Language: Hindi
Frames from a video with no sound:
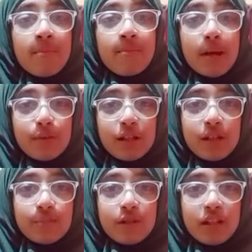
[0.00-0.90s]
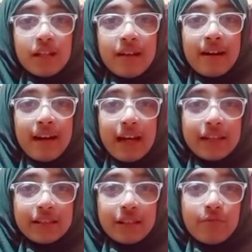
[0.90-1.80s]
मैं भी अलहमदिल्ला
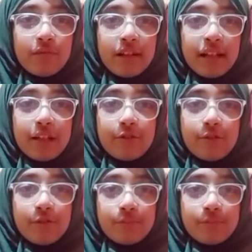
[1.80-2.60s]
खैरियत से हूँ ठीक हूँ